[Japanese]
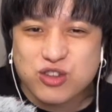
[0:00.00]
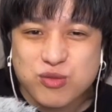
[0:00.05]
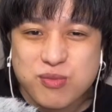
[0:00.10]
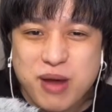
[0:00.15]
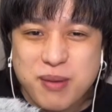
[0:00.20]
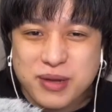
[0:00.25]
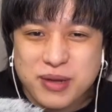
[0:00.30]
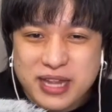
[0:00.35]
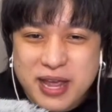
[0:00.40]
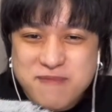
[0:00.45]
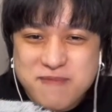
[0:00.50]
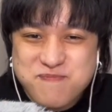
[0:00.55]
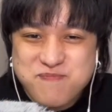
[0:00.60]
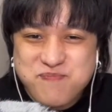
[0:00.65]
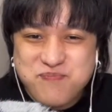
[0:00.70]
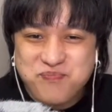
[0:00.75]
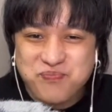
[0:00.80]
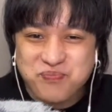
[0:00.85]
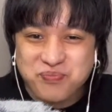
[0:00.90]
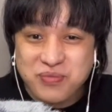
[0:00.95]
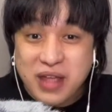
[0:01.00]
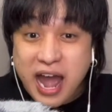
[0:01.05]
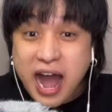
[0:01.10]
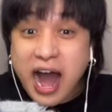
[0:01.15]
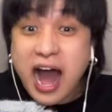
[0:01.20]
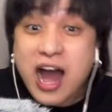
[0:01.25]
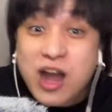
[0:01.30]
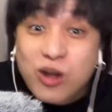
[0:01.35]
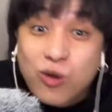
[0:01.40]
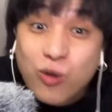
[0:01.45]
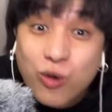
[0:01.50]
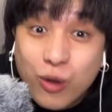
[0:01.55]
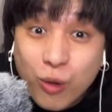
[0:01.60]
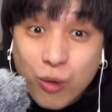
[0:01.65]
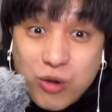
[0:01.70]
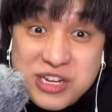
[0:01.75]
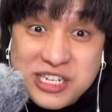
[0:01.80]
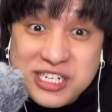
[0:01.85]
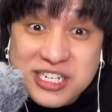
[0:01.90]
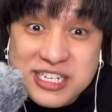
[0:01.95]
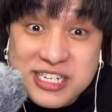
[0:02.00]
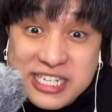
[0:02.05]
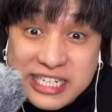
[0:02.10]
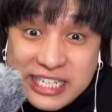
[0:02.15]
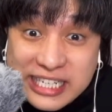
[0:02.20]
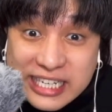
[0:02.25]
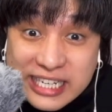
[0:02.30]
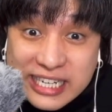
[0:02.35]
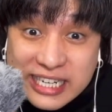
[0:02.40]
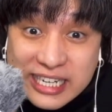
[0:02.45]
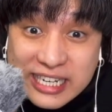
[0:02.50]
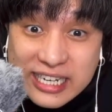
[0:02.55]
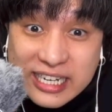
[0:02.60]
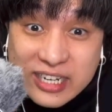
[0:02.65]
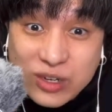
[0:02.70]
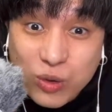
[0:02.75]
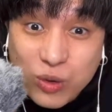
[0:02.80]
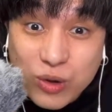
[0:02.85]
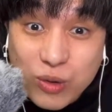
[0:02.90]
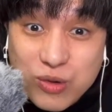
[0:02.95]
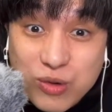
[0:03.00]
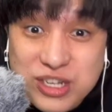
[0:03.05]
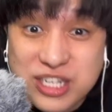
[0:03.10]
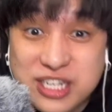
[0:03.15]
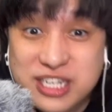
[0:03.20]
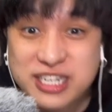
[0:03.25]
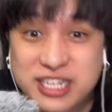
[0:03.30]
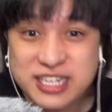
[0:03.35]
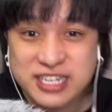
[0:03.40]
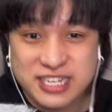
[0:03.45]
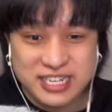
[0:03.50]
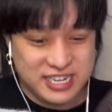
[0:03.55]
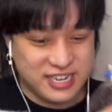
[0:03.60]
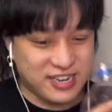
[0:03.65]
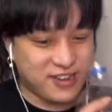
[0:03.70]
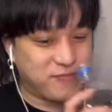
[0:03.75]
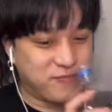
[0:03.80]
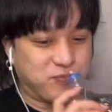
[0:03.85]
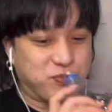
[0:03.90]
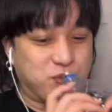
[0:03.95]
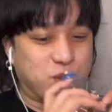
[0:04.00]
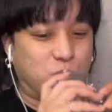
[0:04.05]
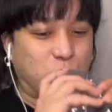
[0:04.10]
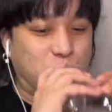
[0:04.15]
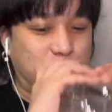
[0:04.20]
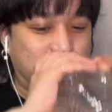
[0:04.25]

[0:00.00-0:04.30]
うね、そのままね。うんうん。あ、これ美味しい。これ美味しい。